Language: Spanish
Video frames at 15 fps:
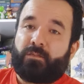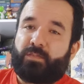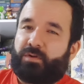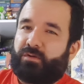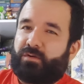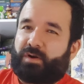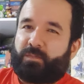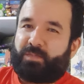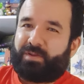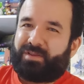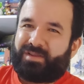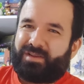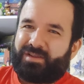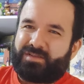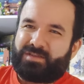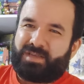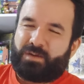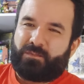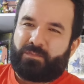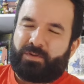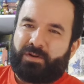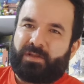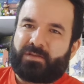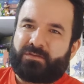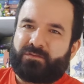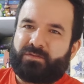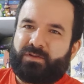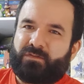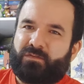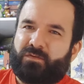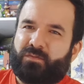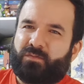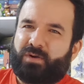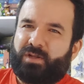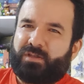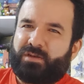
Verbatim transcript: pero repetiré siempre es una fórmula